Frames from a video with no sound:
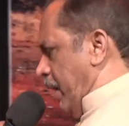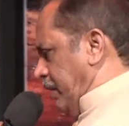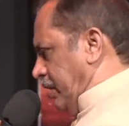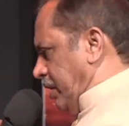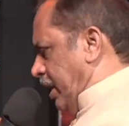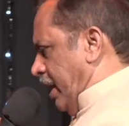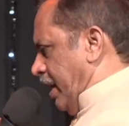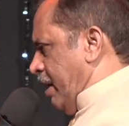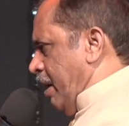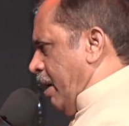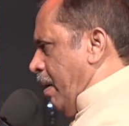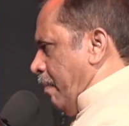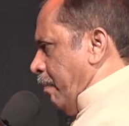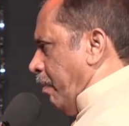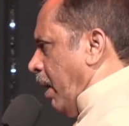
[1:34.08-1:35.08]
ஆண்டில்
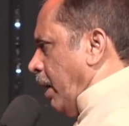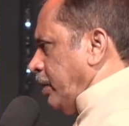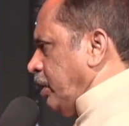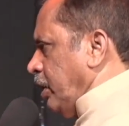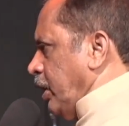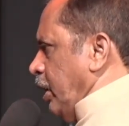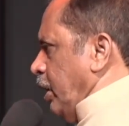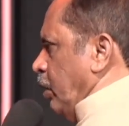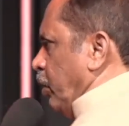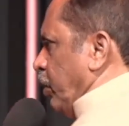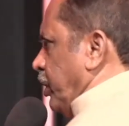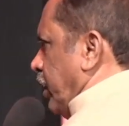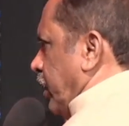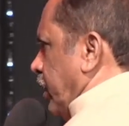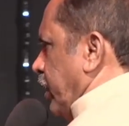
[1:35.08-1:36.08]
மார்ட்டின்
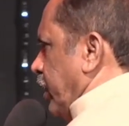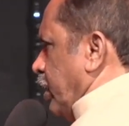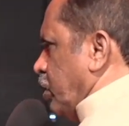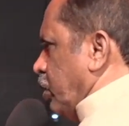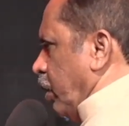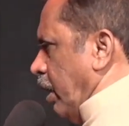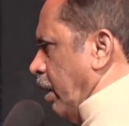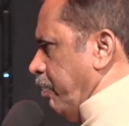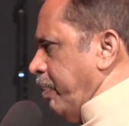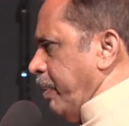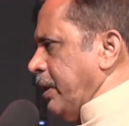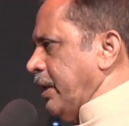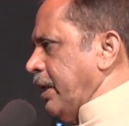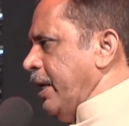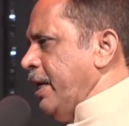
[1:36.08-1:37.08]
லுதர் என்று
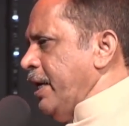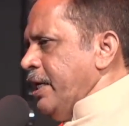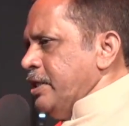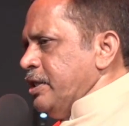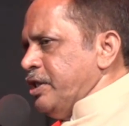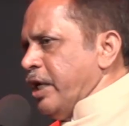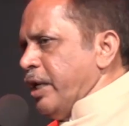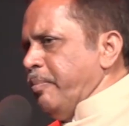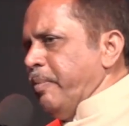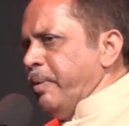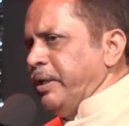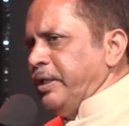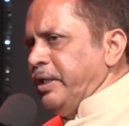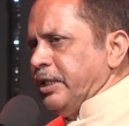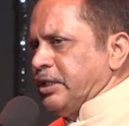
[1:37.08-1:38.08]
சொல்லப்பட்ட
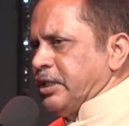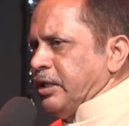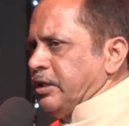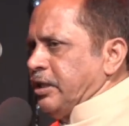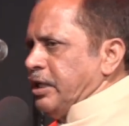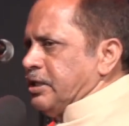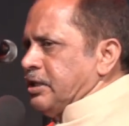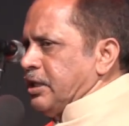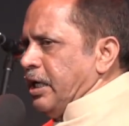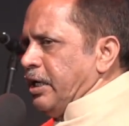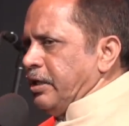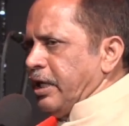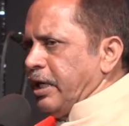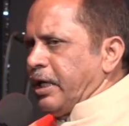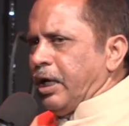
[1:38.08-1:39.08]
ஜெர்மன் தேசத்தை
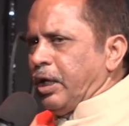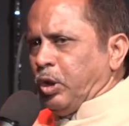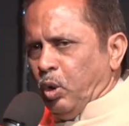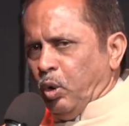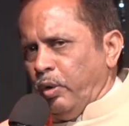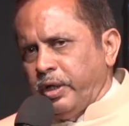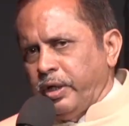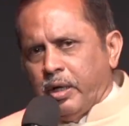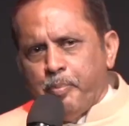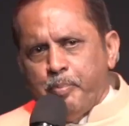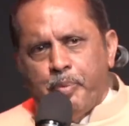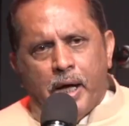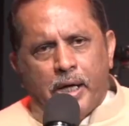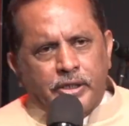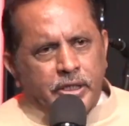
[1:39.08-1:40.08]
சேர்ந்த கத்தோலிக்க
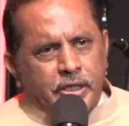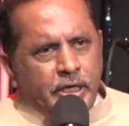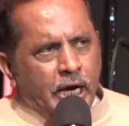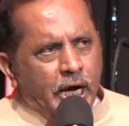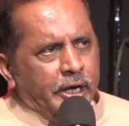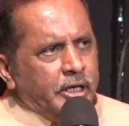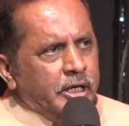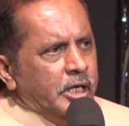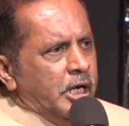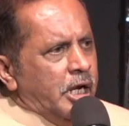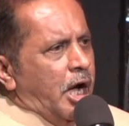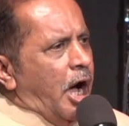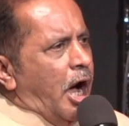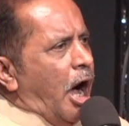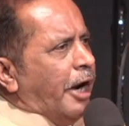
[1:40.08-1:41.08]
பாதிரியார்
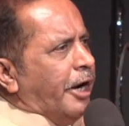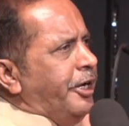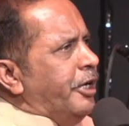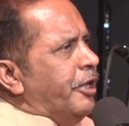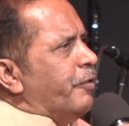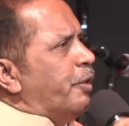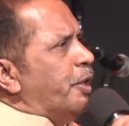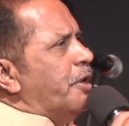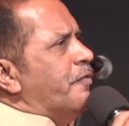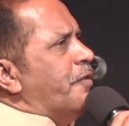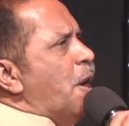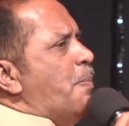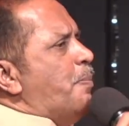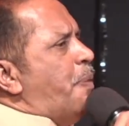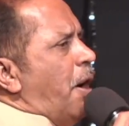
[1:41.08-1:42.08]
ஆண்டவருடைய
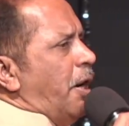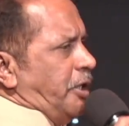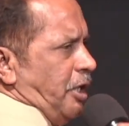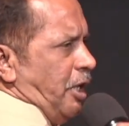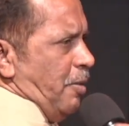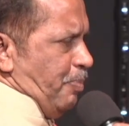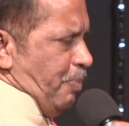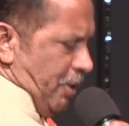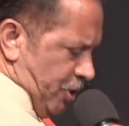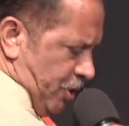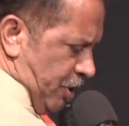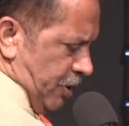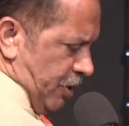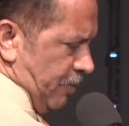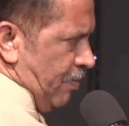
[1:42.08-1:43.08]
வெளிப்பாட்டை
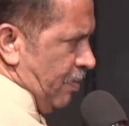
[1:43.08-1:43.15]
பெற்று